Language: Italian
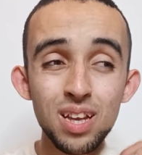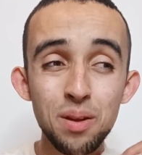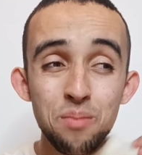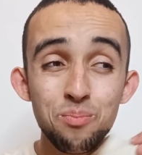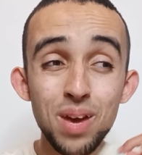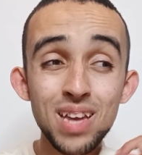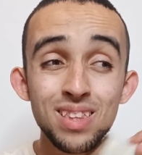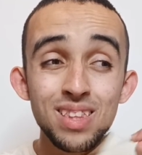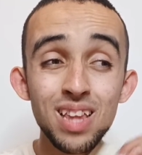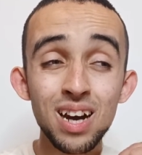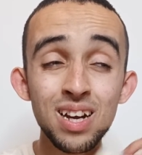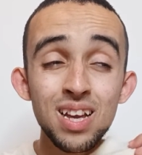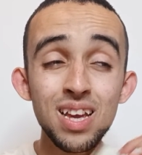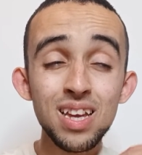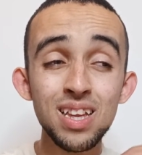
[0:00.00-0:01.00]
e,
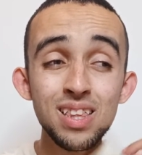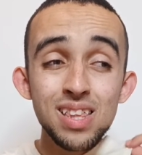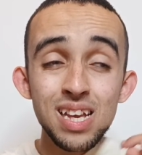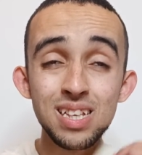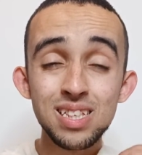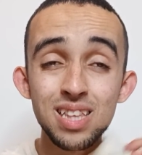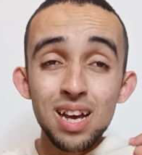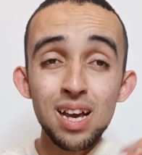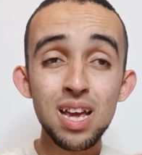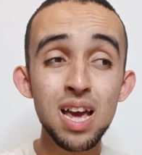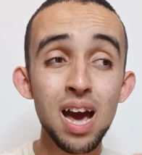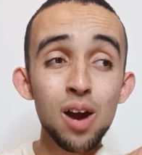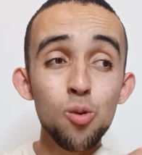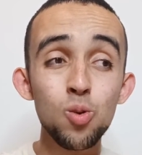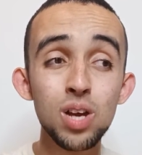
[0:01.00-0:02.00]
metta in testa
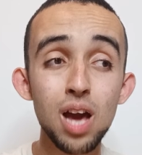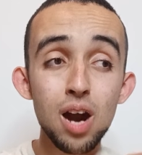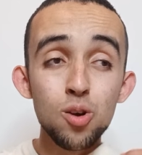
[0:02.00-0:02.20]
a, que,